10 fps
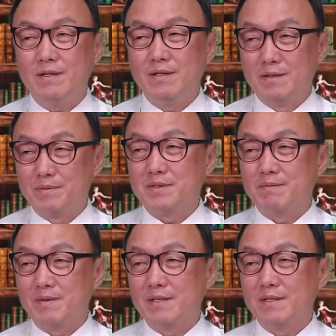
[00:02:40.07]

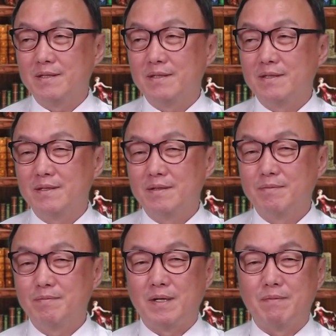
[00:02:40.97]
없습니다.
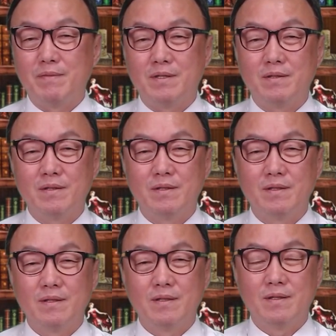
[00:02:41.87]
반면
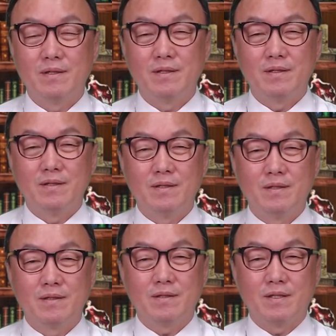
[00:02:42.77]

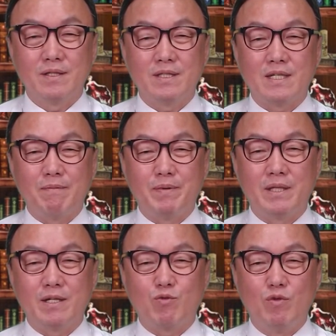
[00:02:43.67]
그런
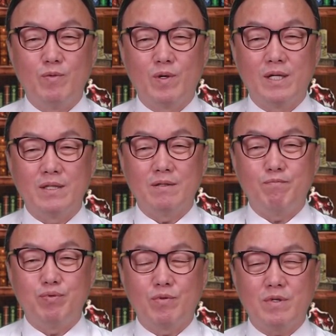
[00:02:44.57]
좌파들의 굴복한
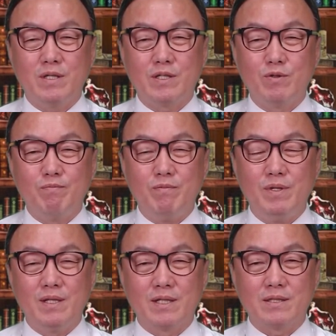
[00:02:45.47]
부끄러운
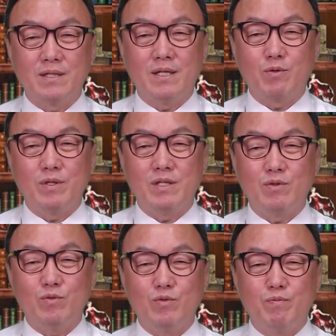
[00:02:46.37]
민낯을 하고
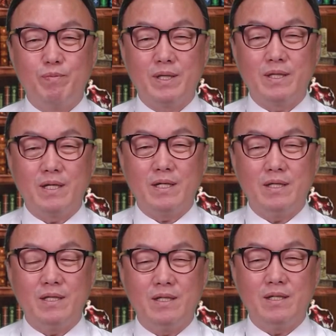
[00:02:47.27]
있는 우파들의
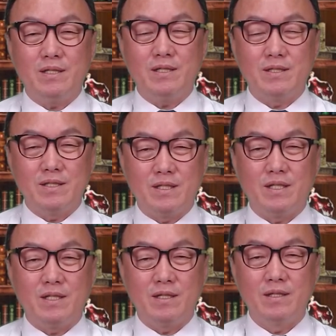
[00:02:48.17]
이
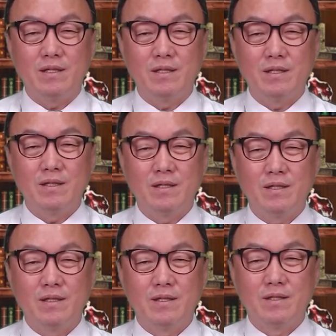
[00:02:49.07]
현실이
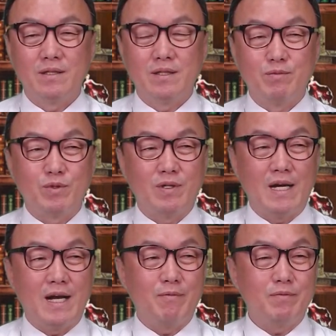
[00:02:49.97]
너무도
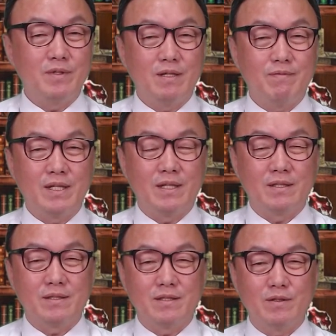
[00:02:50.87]
암담하다는
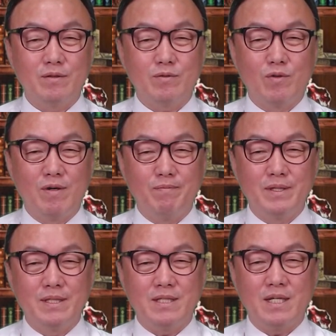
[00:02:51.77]
것을 또 한
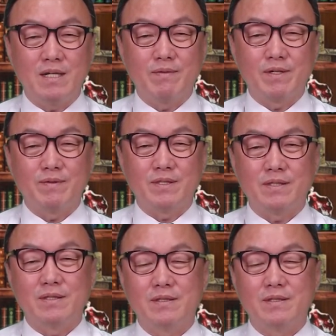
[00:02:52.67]
번 체감을 하겠어요.